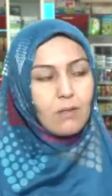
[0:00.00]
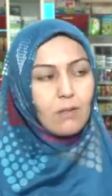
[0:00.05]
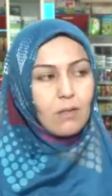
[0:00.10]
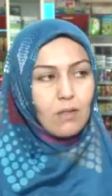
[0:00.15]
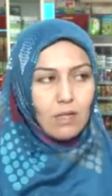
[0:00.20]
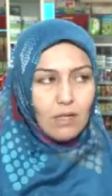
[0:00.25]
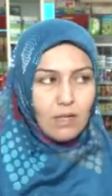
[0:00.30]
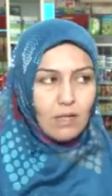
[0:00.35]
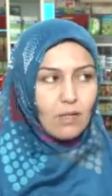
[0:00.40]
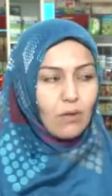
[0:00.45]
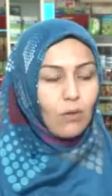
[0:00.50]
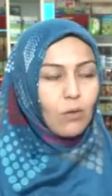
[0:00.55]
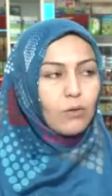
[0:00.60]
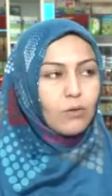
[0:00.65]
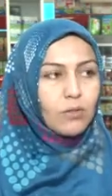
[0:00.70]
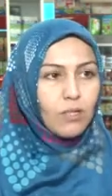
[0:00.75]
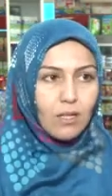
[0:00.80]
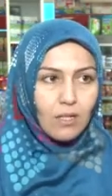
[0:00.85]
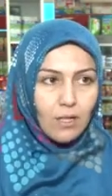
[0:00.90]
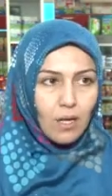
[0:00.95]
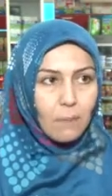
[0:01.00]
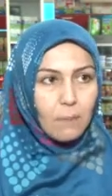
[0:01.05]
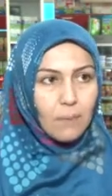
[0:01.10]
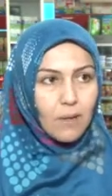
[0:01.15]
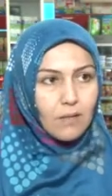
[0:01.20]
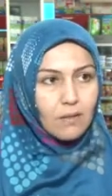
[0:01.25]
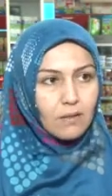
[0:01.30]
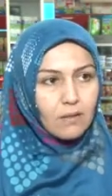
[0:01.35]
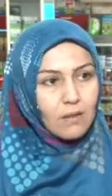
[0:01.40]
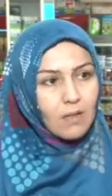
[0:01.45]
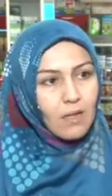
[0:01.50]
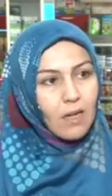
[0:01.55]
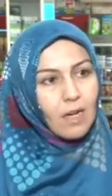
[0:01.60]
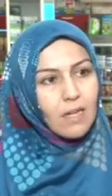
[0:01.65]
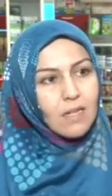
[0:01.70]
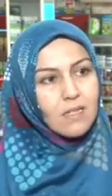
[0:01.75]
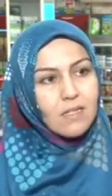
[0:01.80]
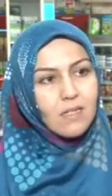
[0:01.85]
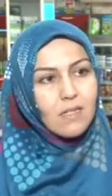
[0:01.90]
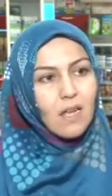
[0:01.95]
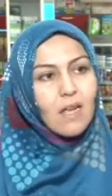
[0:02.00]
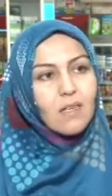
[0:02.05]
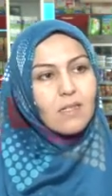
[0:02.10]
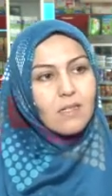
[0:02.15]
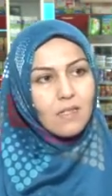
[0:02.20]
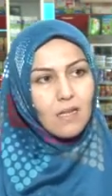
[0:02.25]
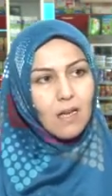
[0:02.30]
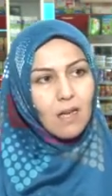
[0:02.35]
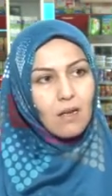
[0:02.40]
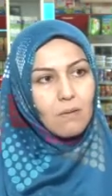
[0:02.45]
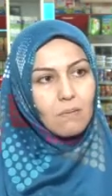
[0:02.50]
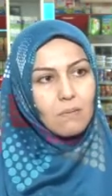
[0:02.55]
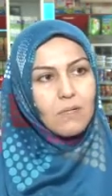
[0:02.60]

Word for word: Hani onu da kapat. Hani sen sağ